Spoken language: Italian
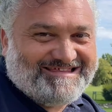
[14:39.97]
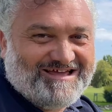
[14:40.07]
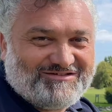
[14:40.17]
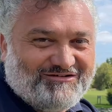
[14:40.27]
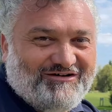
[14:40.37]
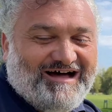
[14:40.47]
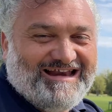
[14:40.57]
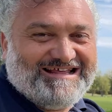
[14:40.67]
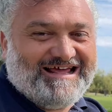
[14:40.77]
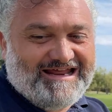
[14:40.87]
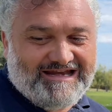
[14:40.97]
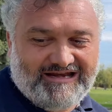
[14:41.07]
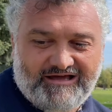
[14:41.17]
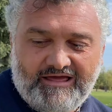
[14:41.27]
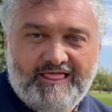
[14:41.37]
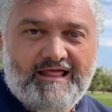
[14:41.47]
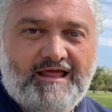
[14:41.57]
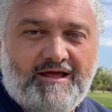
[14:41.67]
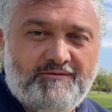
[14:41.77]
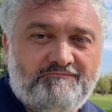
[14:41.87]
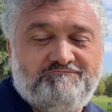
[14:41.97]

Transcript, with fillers: dietro al green. Quanto la tiri lunga?